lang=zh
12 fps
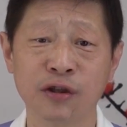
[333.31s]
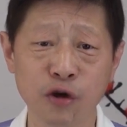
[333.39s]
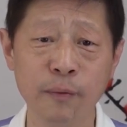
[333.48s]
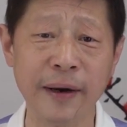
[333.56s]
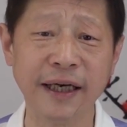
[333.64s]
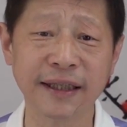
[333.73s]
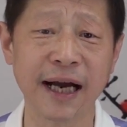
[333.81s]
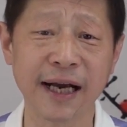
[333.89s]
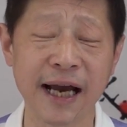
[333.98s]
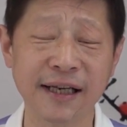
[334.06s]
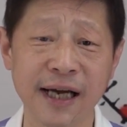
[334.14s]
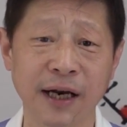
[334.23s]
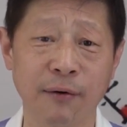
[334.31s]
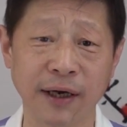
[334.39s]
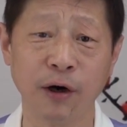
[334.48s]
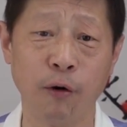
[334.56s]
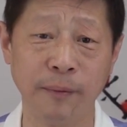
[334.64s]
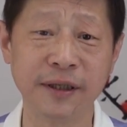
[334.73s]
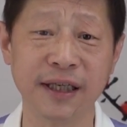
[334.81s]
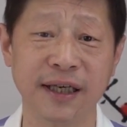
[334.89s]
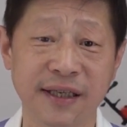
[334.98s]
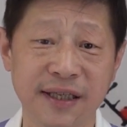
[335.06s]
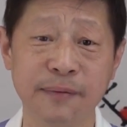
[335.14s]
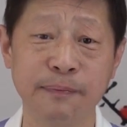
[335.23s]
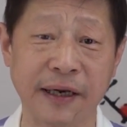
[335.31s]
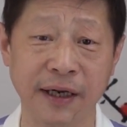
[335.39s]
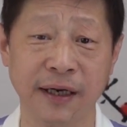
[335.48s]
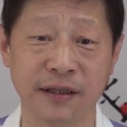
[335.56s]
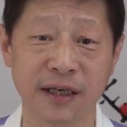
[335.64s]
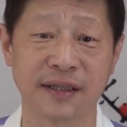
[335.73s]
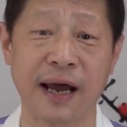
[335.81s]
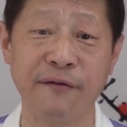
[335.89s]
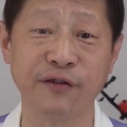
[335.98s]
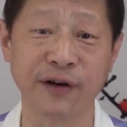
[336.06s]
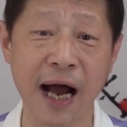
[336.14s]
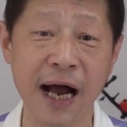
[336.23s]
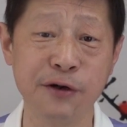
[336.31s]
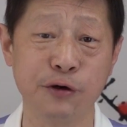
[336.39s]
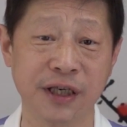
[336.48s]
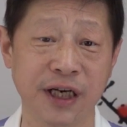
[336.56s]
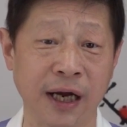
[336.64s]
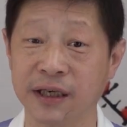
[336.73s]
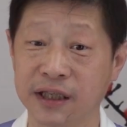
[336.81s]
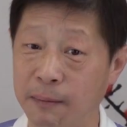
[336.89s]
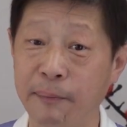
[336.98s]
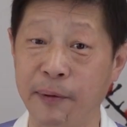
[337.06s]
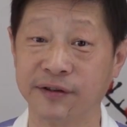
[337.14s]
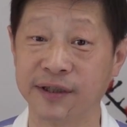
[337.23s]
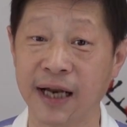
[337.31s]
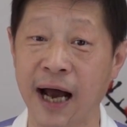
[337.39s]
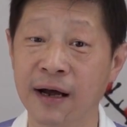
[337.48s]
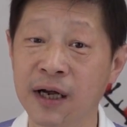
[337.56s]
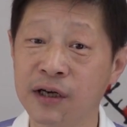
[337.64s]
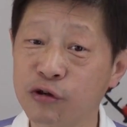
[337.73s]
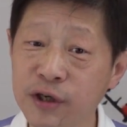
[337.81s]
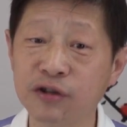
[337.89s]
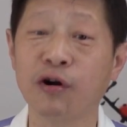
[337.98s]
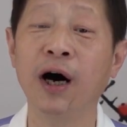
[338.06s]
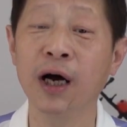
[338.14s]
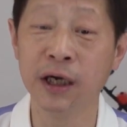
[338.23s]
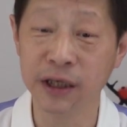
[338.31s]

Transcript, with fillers: 中美一旦开战的话，那我们这些资本的这个财富的安全性怎么保证呢？所以说。